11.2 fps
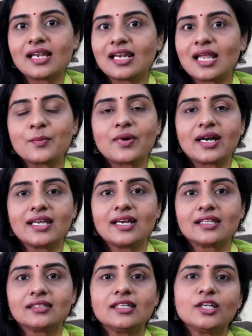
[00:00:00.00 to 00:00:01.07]
மேலெல்லாம்
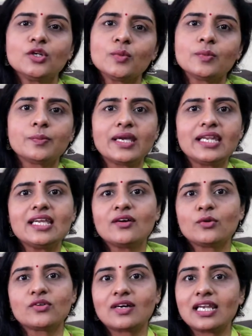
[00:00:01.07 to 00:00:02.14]
படையெடுத்து இன்னும் பெரிய
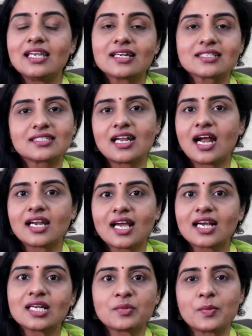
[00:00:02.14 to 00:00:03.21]
ஒரு வல்லரசு
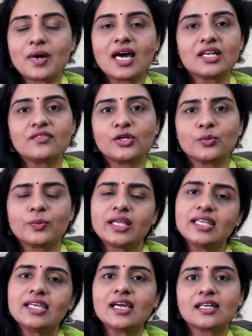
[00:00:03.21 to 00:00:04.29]
நாடாக நம்ம மாற வேண்டும்
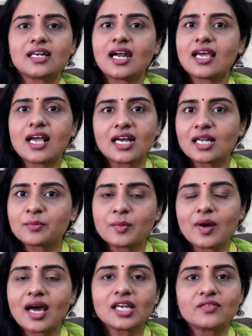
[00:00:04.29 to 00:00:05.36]
பெரிய நாடாக நம்ம
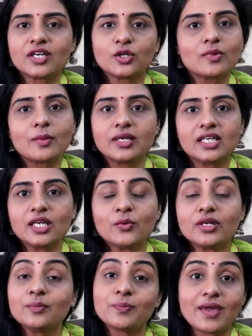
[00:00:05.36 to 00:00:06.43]
மாற வேண்டும் அப்படின்ற
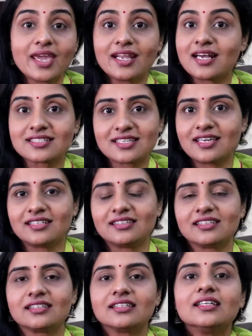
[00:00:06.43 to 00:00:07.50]
ஒரு பேராசை
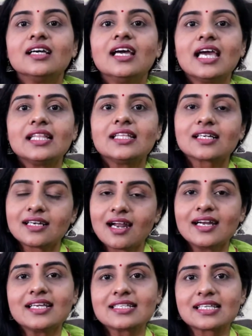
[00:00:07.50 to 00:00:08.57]
இருந்தது இந்த
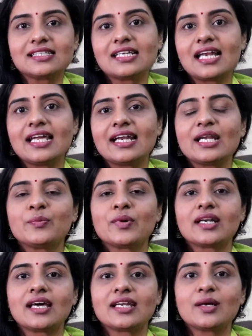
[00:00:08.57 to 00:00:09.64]
கிளாடியஸ் அதனால என்ன
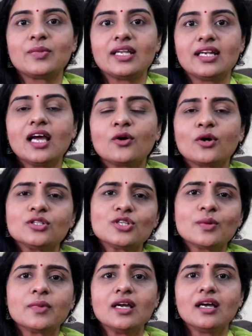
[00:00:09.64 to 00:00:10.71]
பண்ணாரு அப்படின்னா
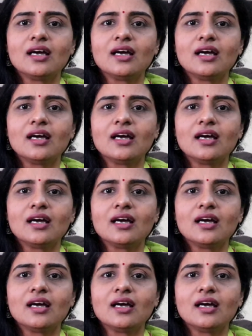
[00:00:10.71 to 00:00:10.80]
கொஞ்சம்